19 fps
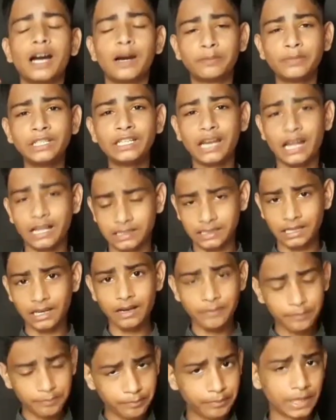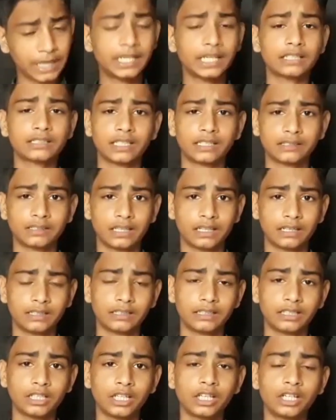अपनी रास्ता भटक सकता
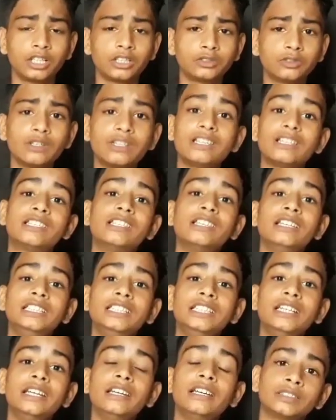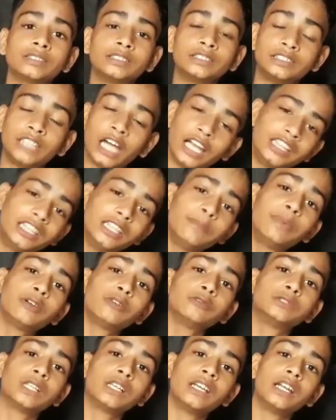है तो इसीलिए धरती पर
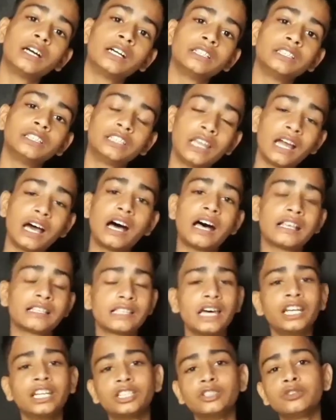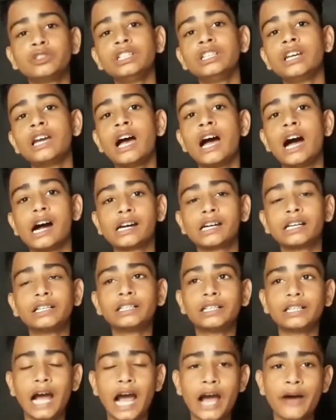उतरना इतना आसान है क्योंकि अगर
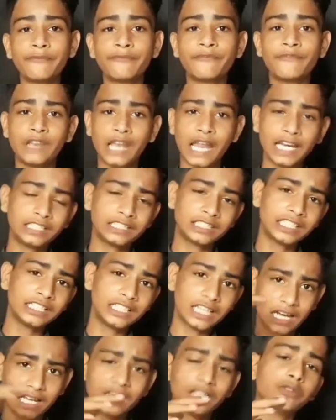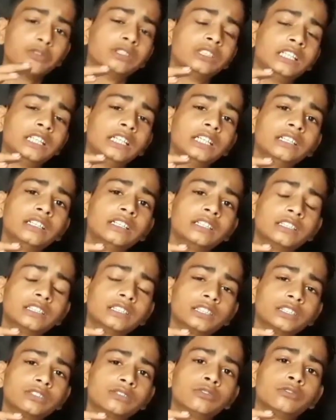आप फ्लाइट से जा रहे होते हैं
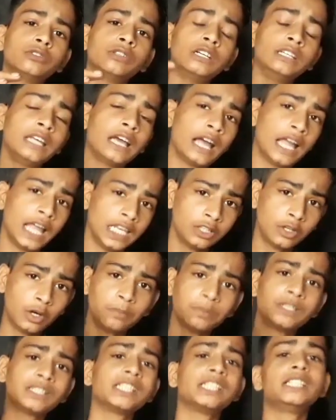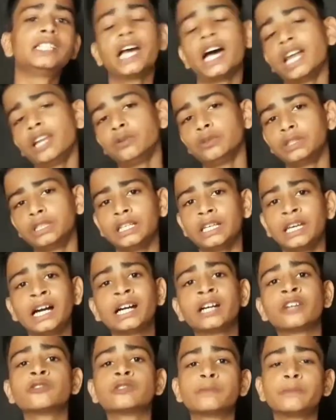तो या हेलीकॉप्टर से जा रहे होते हैं
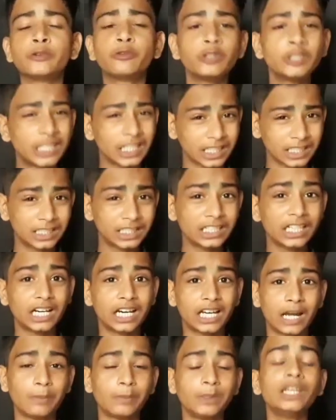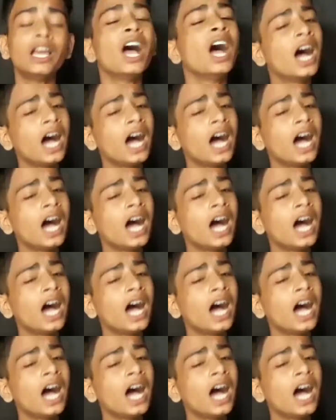अगर उसमें कोई तकनीकी खराबी